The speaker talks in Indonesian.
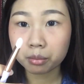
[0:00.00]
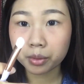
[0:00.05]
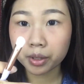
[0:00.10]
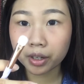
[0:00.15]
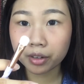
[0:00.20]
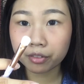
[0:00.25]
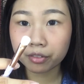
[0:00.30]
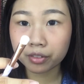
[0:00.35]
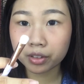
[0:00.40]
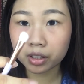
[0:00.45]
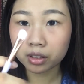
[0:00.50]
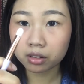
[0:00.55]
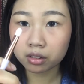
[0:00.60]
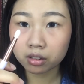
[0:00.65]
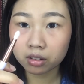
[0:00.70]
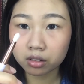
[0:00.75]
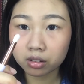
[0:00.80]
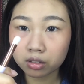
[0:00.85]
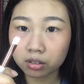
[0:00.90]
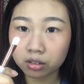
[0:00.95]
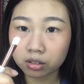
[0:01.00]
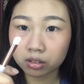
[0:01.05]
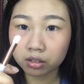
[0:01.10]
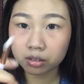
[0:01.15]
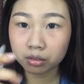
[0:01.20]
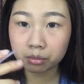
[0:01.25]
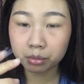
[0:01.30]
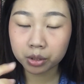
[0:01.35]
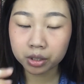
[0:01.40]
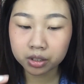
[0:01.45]
kayak flat
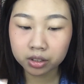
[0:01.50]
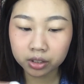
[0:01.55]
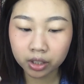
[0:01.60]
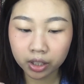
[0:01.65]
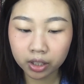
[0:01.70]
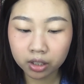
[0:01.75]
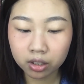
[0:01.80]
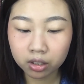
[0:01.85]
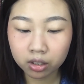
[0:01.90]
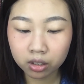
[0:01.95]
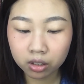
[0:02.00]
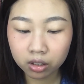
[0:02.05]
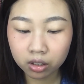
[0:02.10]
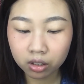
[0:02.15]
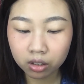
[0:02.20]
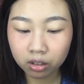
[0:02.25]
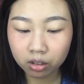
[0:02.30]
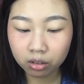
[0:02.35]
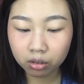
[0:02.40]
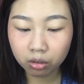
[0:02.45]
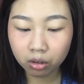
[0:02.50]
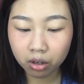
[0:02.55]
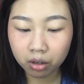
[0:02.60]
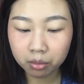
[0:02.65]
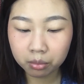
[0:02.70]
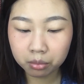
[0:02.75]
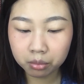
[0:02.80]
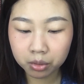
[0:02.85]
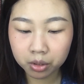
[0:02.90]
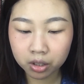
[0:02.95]
brush kayak gini aku
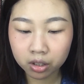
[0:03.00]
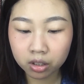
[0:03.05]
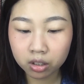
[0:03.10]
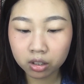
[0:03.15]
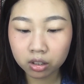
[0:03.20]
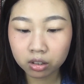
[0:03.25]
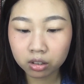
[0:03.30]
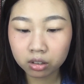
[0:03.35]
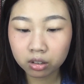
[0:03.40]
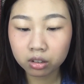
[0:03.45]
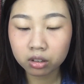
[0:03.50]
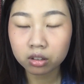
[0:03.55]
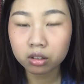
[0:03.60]
ambil